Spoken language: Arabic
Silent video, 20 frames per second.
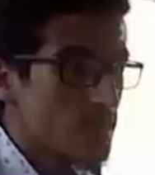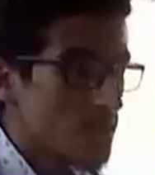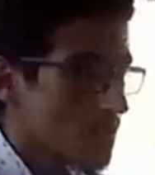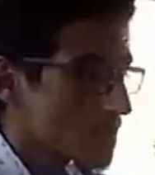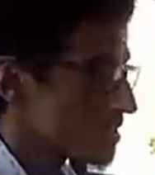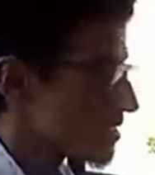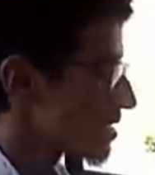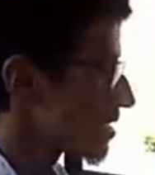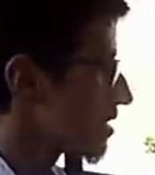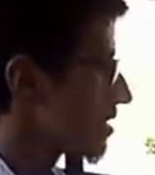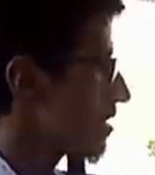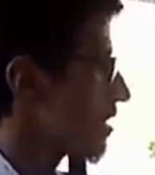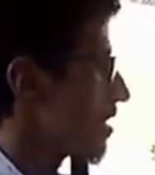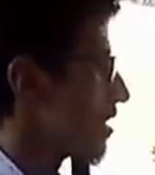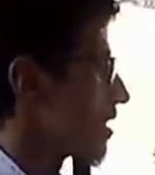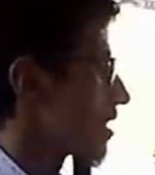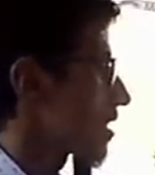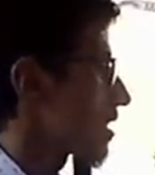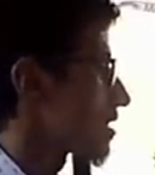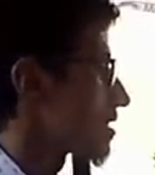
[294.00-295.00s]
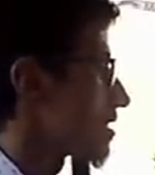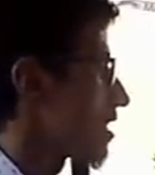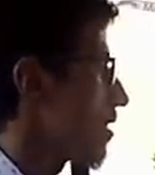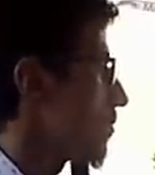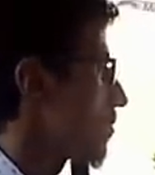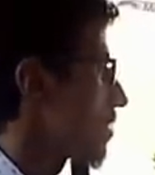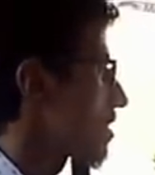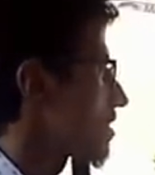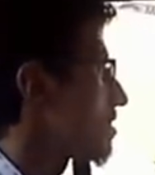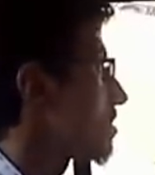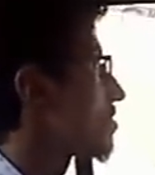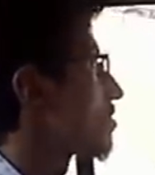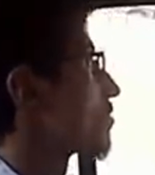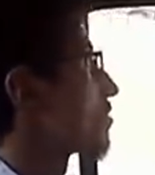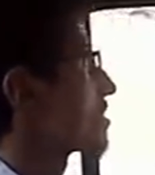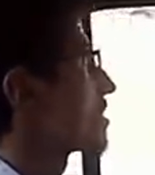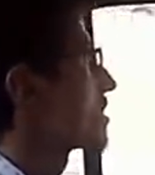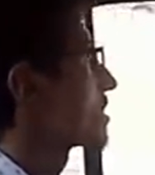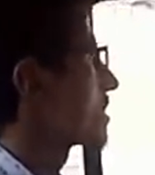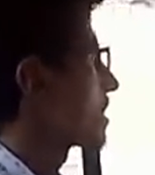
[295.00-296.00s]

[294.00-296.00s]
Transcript: الا كنتي خدام ولا كنتي شي